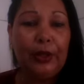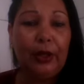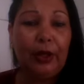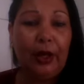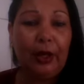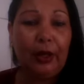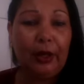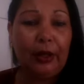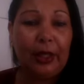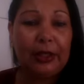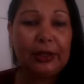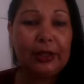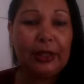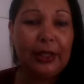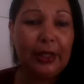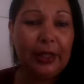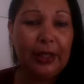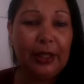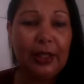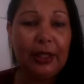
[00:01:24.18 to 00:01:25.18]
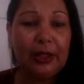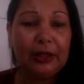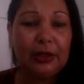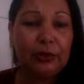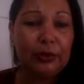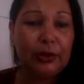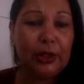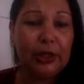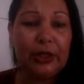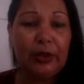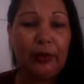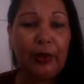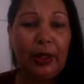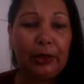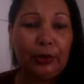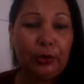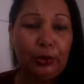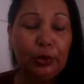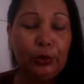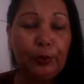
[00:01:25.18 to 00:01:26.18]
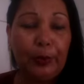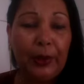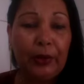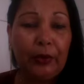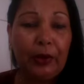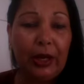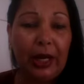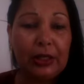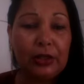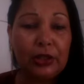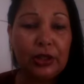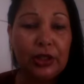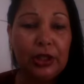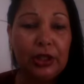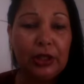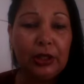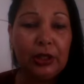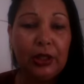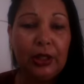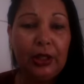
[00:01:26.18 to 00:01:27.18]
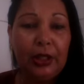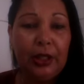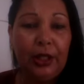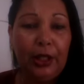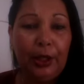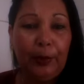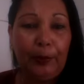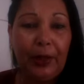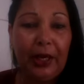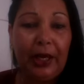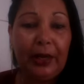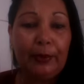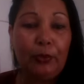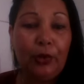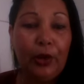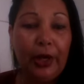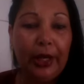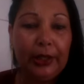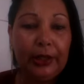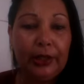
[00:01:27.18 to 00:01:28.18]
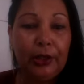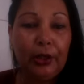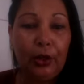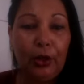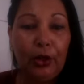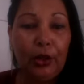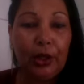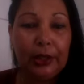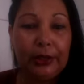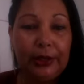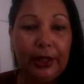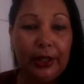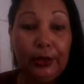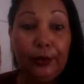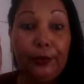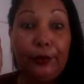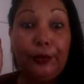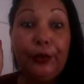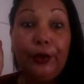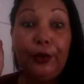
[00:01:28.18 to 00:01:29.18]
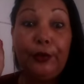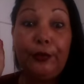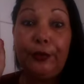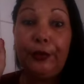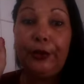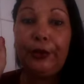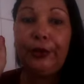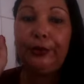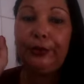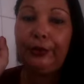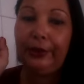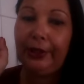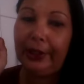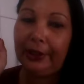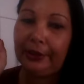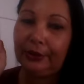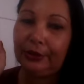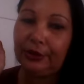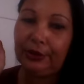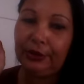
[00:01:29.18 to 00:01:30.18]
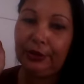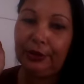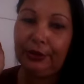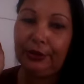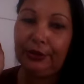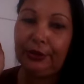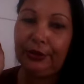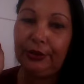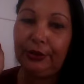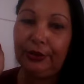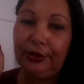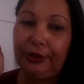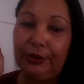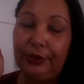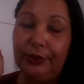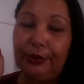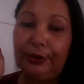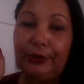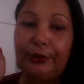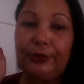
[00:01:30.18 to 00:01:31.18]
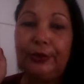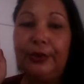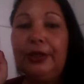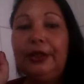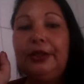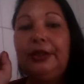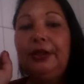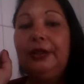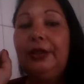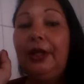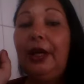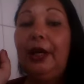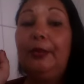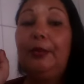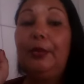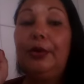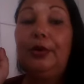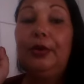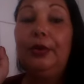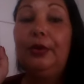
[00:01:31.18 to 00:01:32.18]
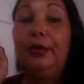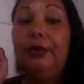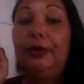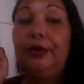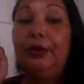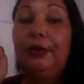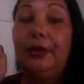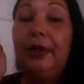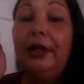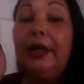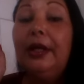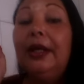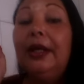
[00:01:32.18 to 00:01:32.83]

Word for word: as crianças, não sei se é um adulto, pega o gatinho e pega a moeda e coloca dentro do fiofó do gatinho. Tá bom.